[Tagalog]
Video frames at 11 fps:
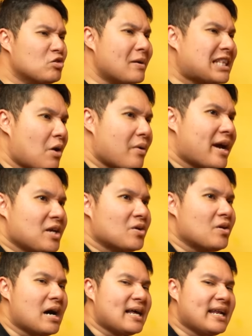tumatawag
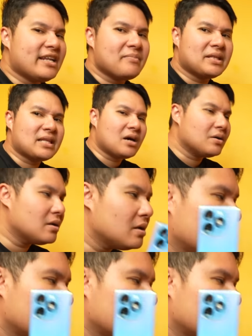kayo, akala ng ibang tao,